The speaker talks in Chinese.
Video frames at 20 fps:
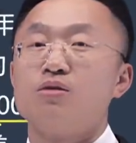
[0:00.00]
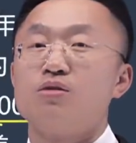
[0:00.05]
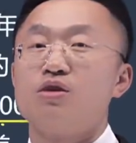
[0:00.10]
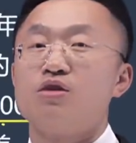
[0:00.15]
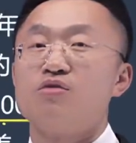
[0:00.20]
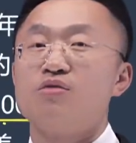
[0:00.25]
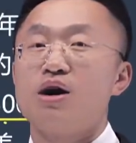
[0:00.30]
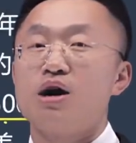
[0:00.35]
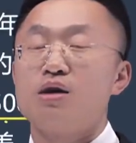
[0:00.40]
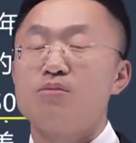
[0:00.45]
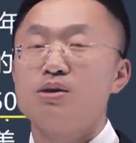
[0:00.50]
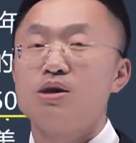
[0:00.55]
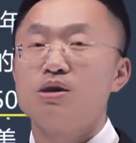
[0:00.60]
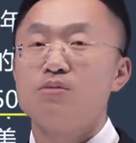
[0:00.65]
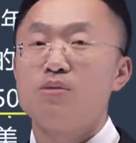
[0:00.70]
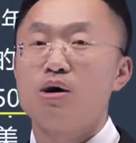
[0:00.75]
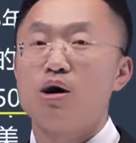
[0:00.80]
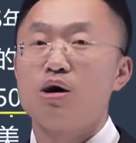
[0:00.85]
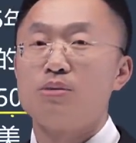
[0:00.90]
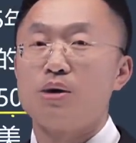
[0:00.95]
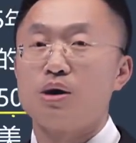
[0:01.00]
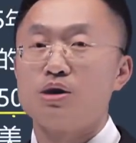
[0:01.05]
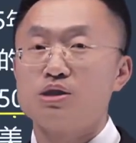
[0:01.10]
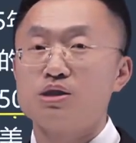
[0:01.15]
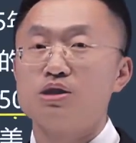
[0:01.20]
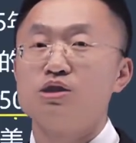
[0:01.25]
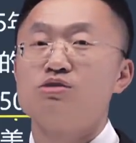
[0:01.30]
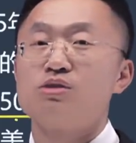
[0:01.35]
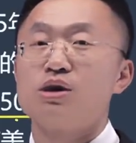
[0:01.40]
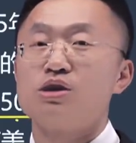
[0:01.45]
所以外币报表
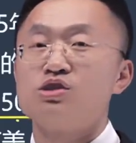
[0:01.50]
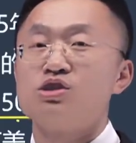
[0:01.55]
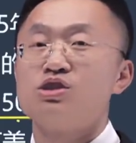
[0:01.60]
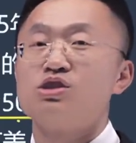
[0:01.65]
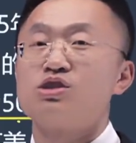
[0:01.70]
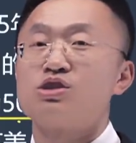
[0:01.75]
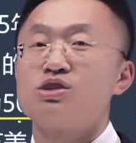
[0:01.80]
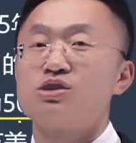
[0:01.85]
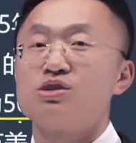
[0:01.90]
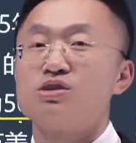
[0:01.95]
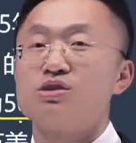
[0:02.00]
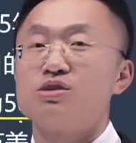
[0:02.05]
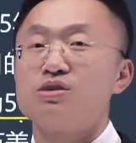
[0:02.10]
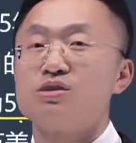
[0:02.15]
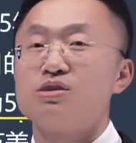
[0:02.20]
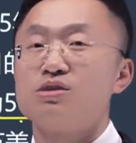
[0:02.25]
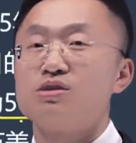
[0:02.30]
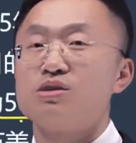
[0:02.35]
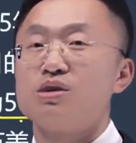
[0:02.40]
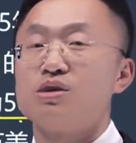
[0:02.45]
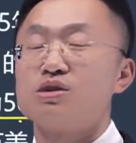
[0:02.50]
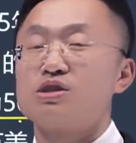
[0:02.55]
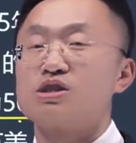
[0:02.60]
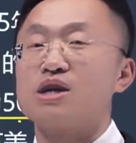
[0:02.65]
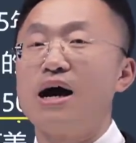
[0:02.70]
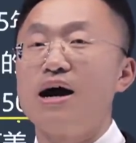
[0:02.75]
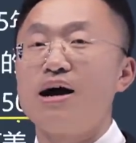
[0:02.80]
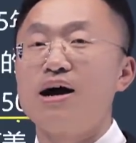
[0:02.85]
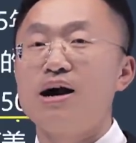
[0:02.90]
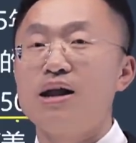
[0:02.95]
折算其实要
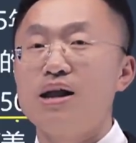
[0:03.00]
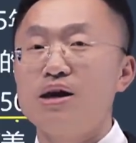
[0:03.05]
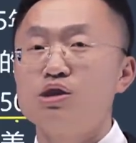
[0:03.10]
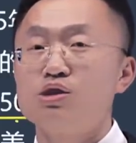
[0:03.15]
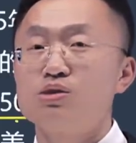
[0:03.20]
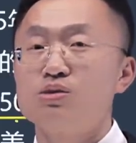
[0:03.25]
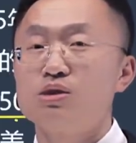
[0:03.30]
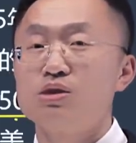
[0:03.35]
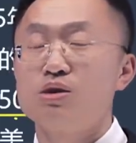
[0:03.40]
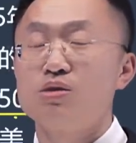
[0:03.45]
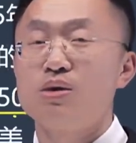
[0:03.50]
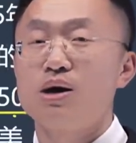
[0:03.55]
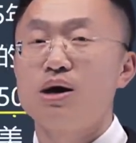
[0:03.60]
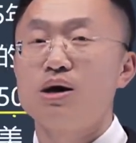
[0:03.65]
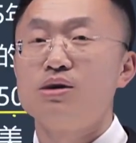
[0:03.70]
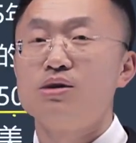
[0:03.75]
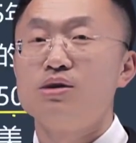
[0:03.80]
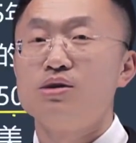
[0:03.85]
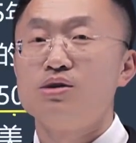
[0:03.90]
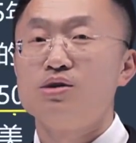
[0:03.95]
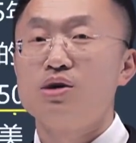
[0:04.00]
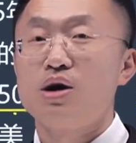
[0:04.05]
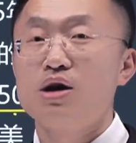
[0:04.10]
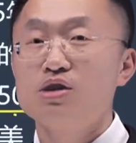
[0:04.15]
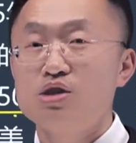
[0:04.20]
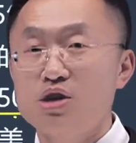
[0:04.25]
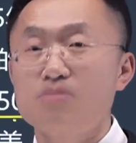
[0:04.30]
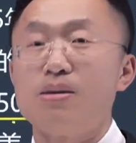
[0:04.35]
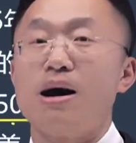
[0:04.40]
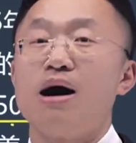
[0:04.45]
展开来说的话，
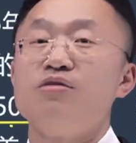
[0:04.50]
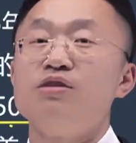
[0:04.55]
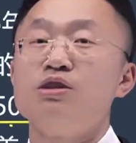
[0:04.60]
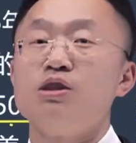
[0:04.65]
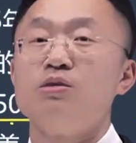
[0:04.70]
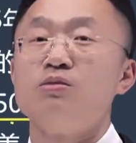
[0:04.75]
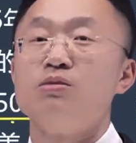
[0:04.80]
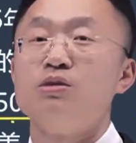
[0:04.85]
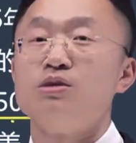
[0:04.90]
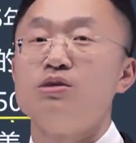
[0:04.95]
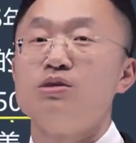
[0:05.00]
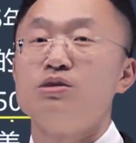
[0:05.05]
还挺麻烦的。